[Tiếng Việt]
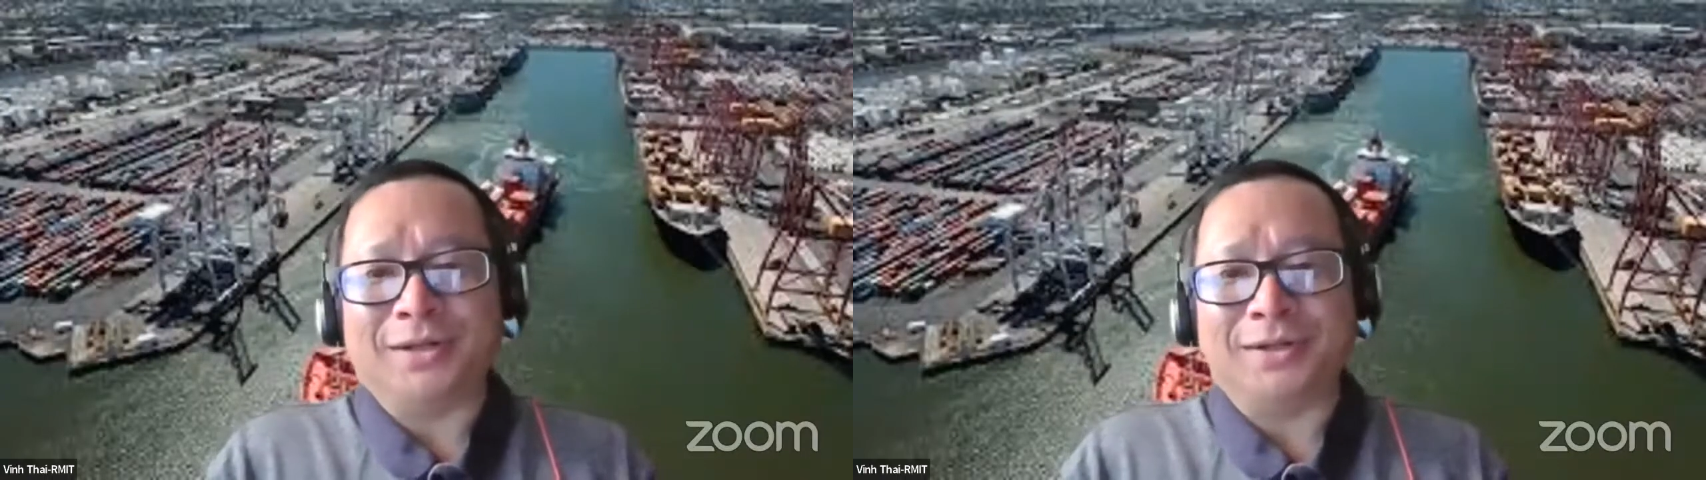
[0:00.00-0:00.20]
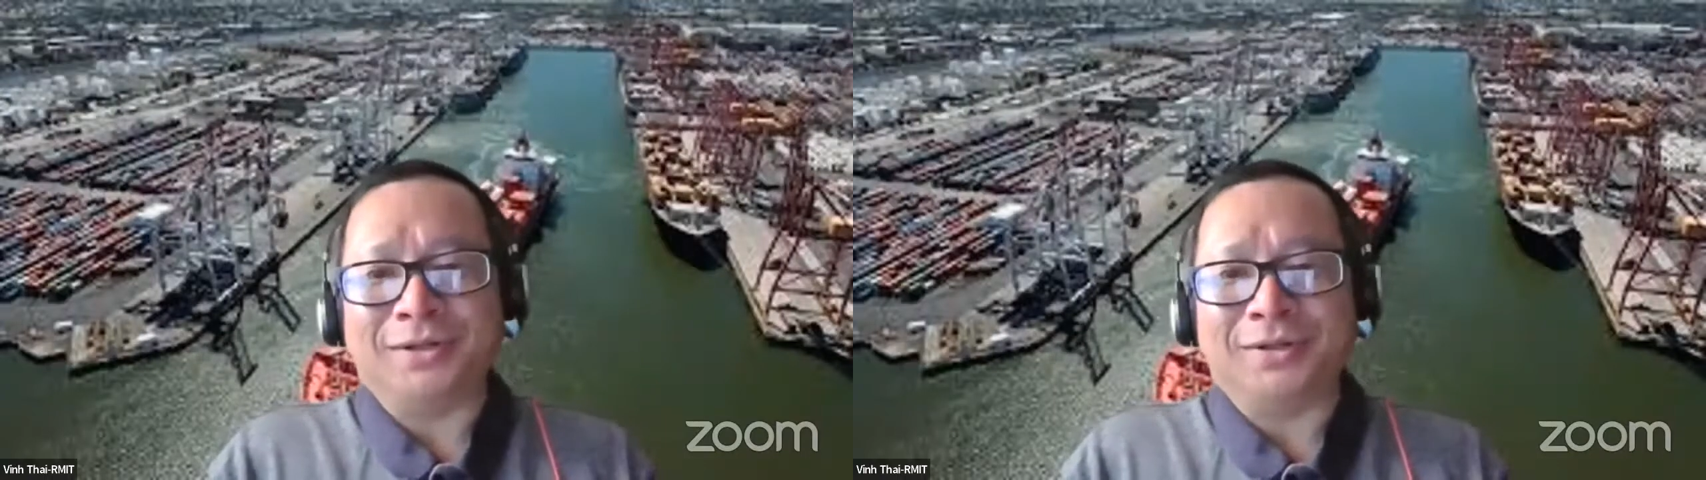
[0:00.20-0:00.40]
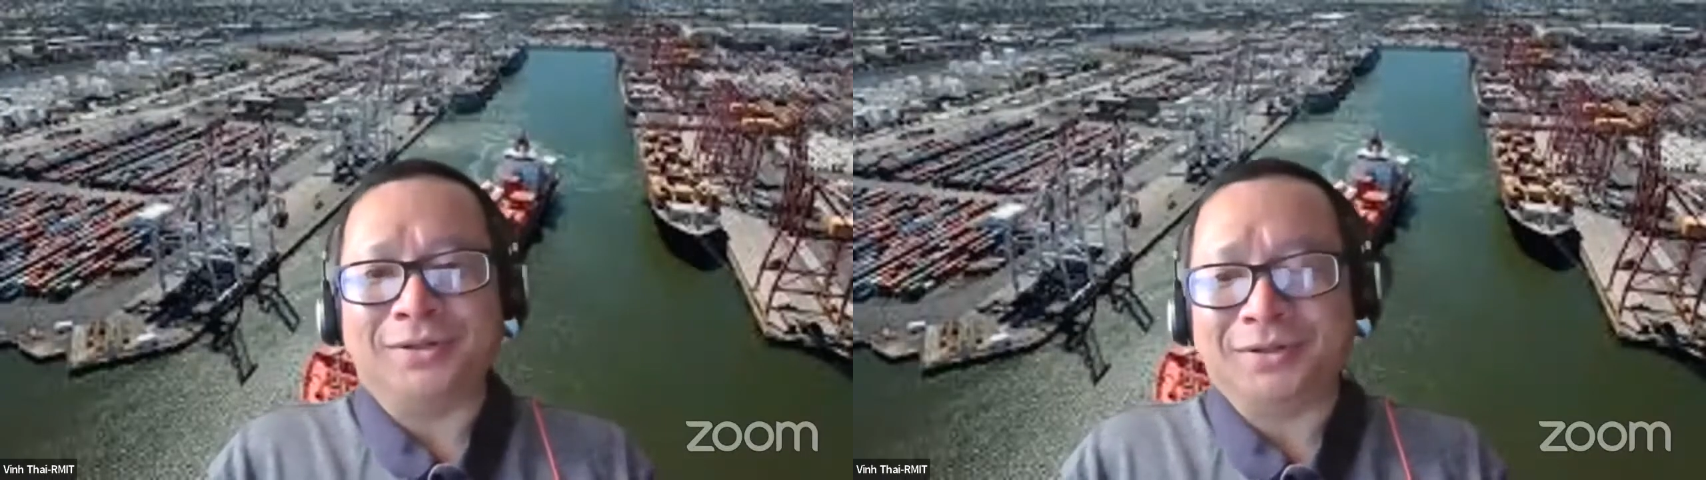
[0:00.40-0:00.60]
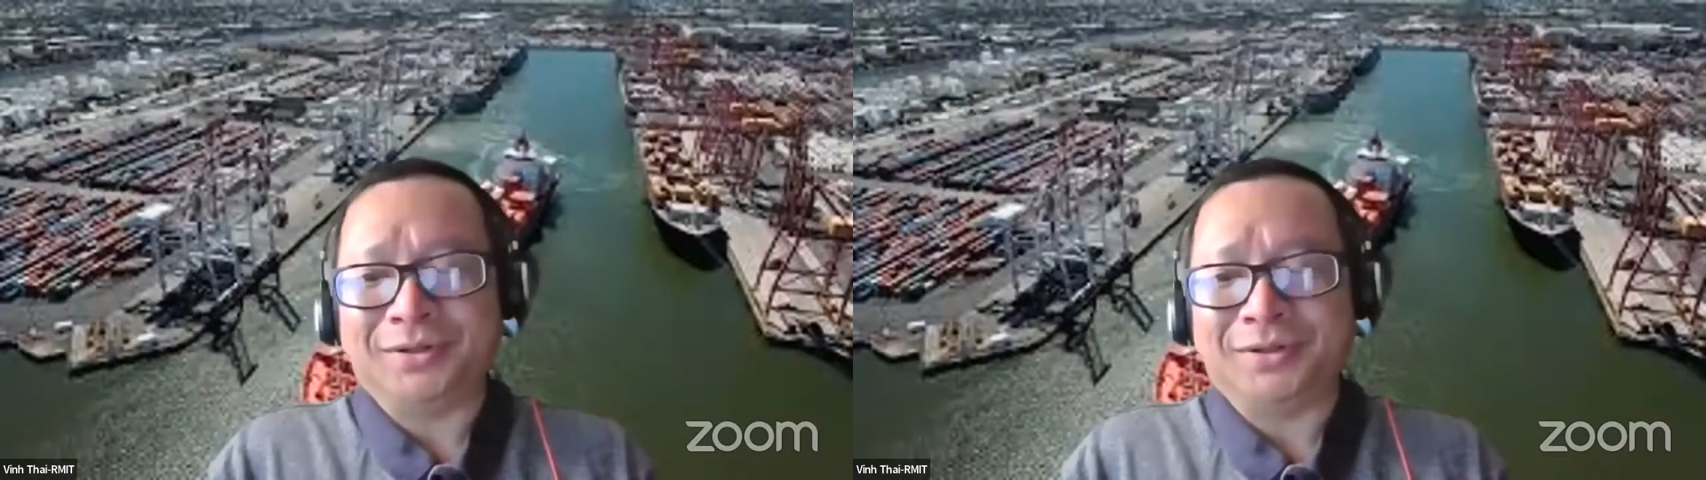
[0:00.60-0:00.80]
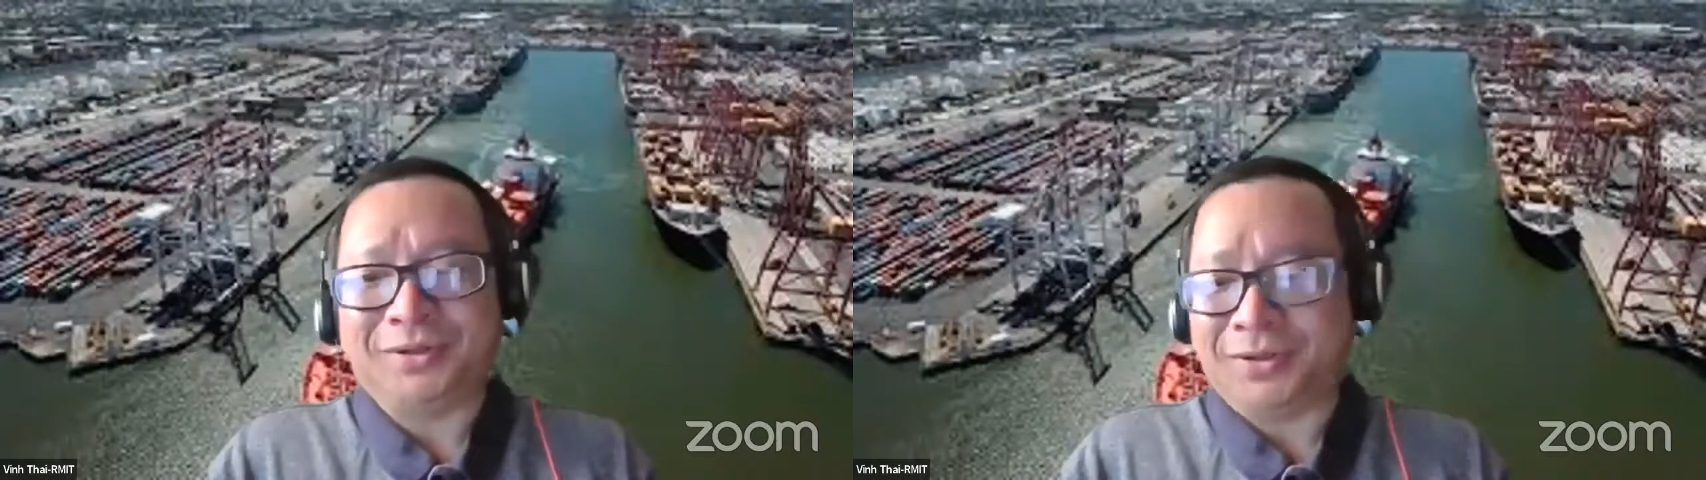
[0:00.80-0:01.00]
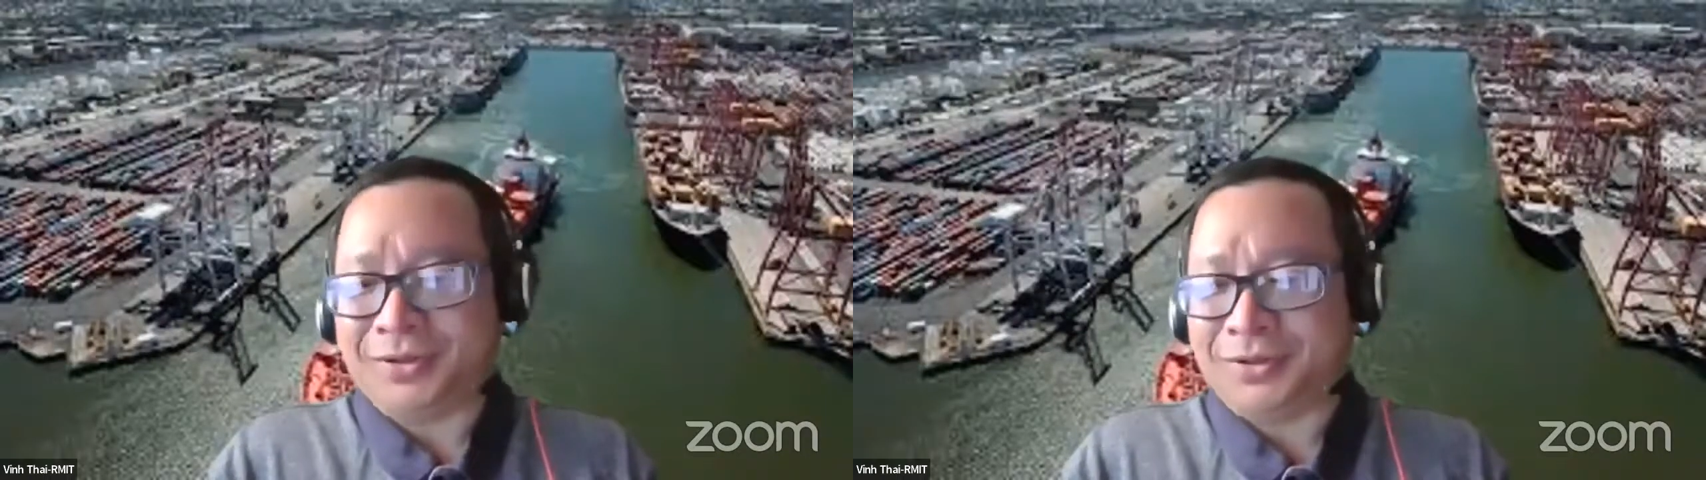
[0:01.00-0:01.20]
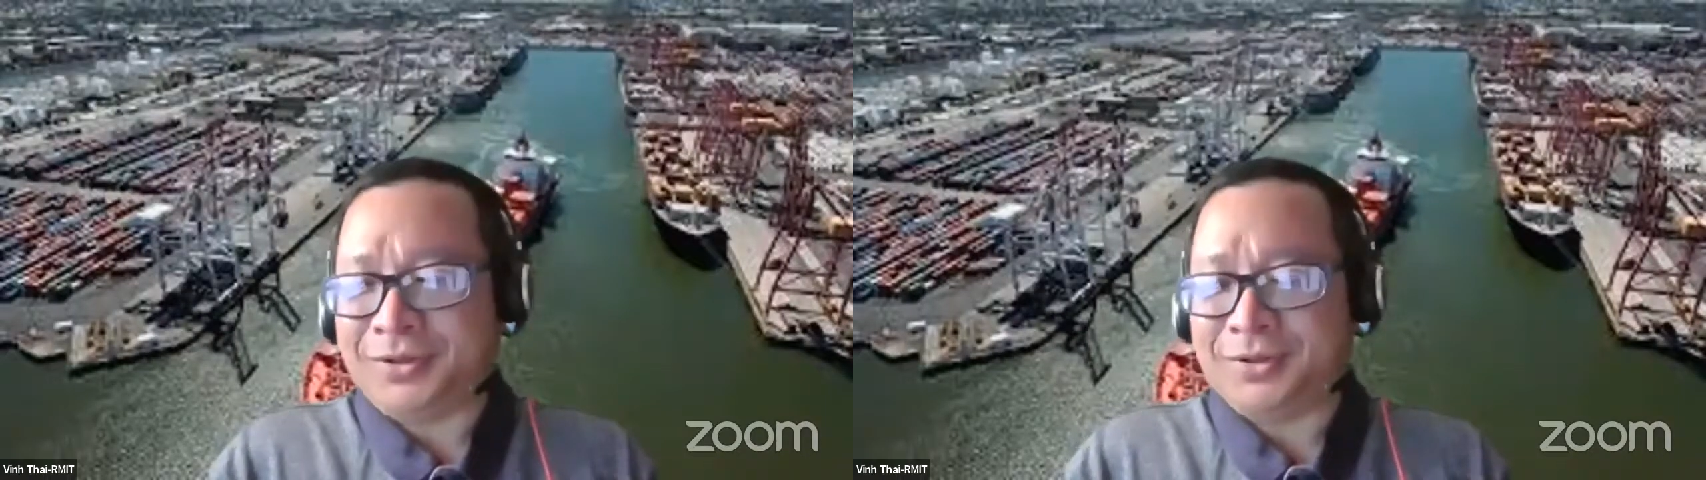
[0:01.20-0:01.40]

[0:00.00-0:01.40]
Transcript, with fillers: nó nó nó nó,